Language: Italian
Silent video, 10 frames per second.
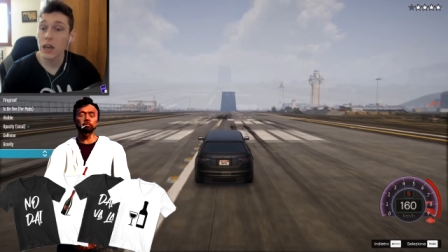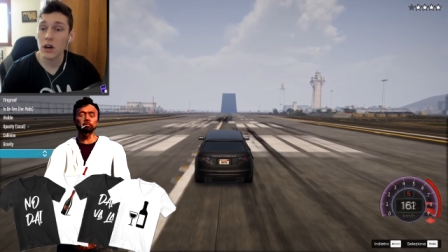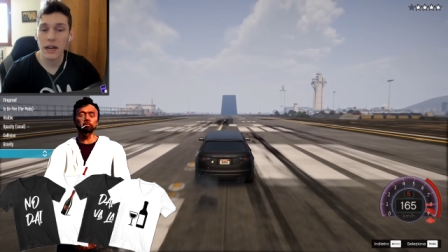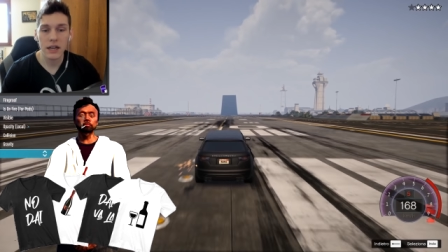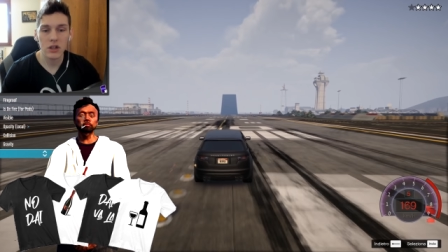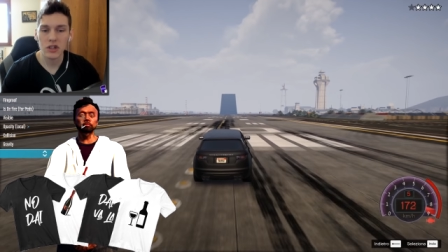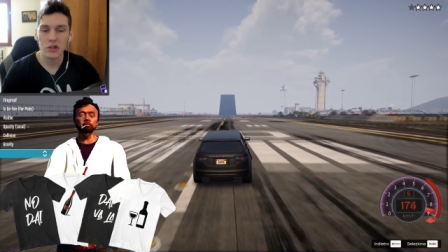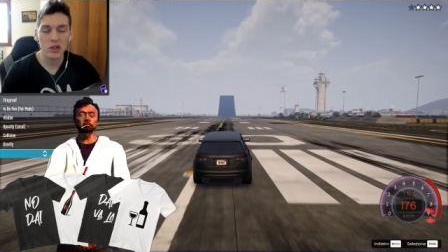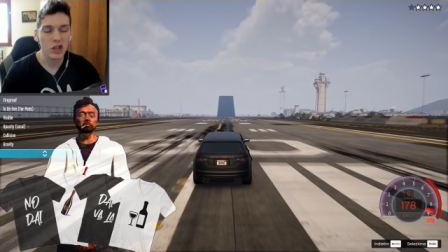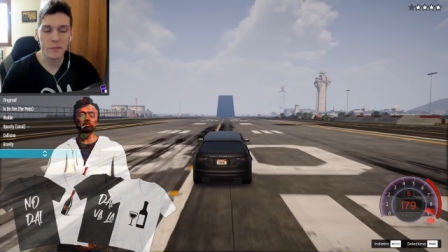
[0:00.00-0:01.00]
Allora, io
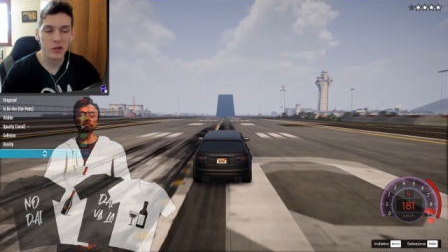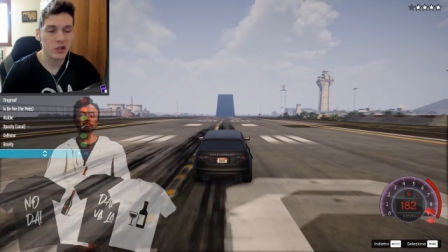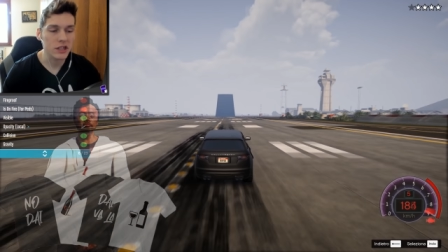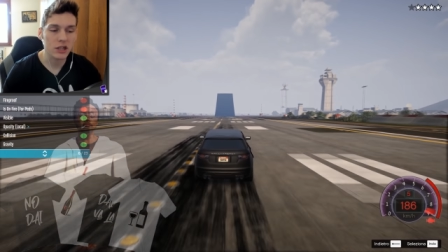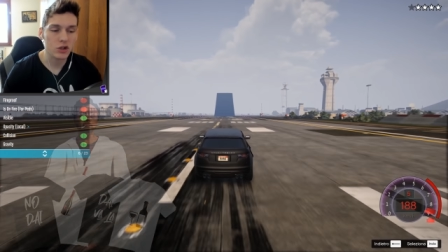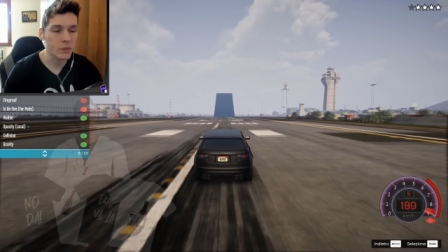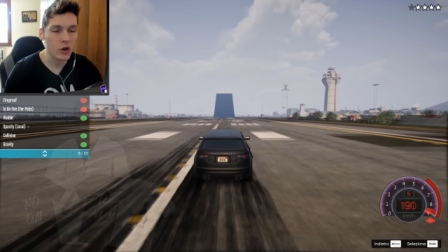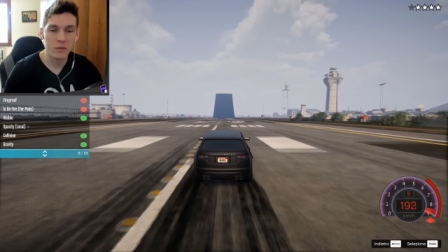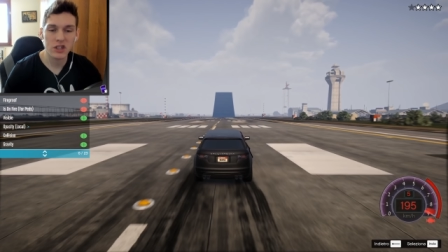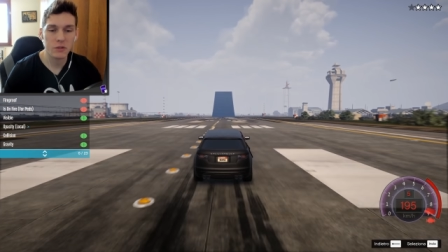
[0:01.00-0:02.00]
sento delle esplosioni dietro,
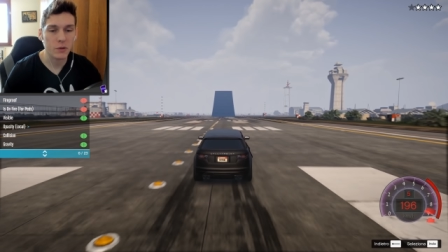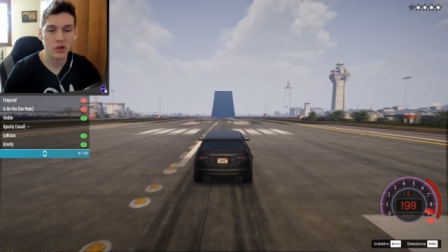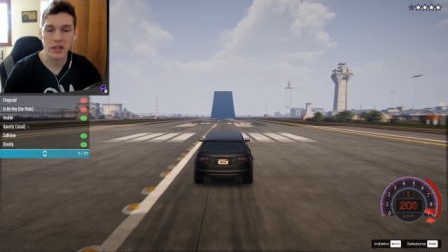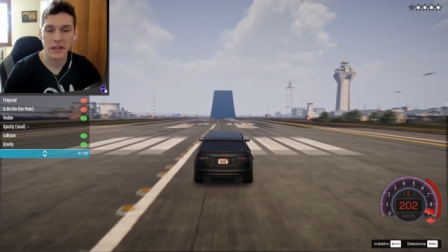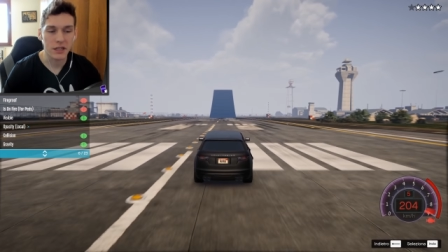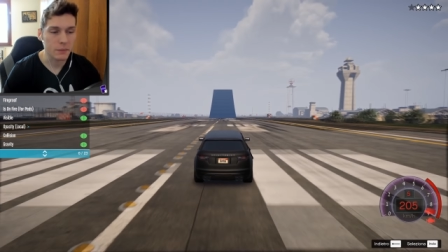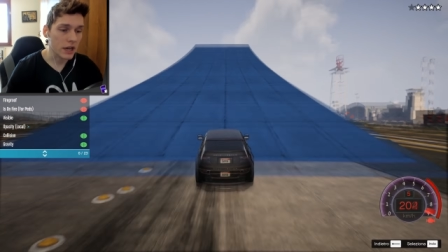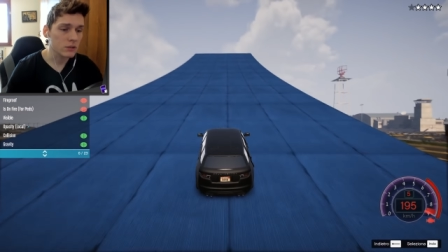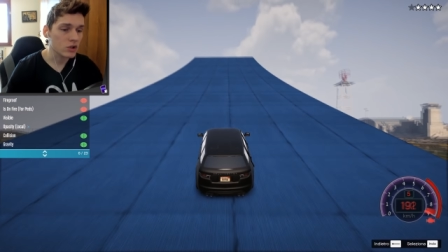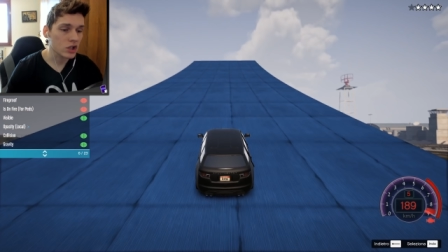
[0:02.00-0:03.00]
spero non mi sia esploso niente.
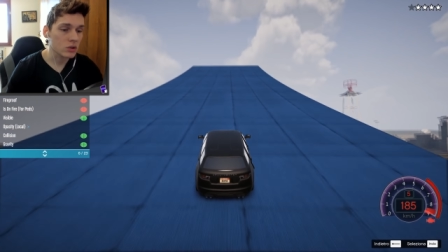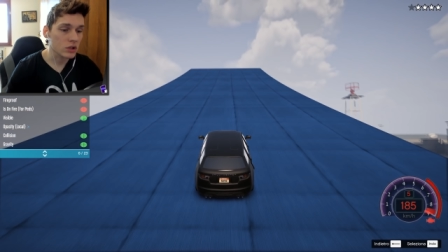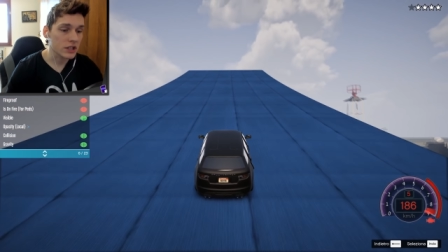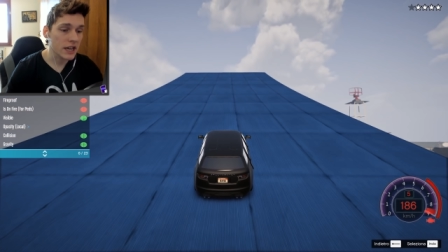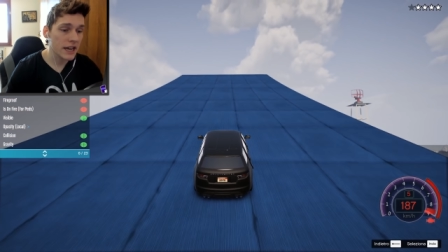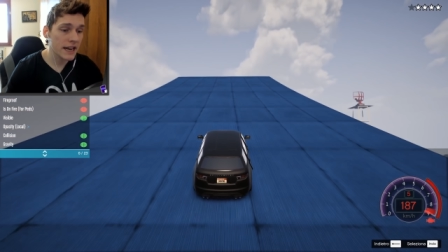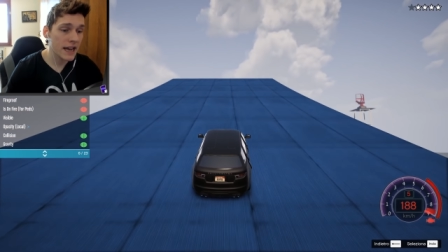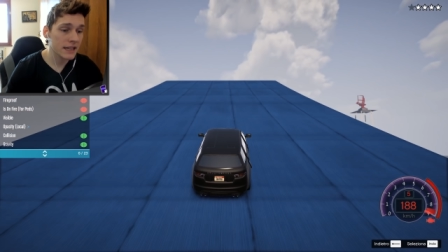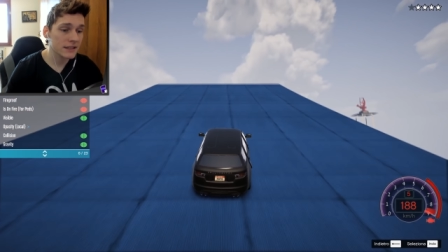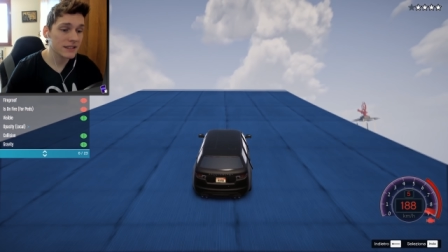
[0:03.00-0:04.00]
Ok, 200 li
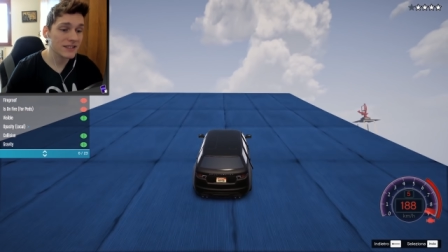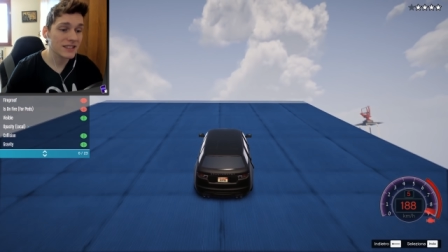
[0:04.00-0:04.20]
tiene.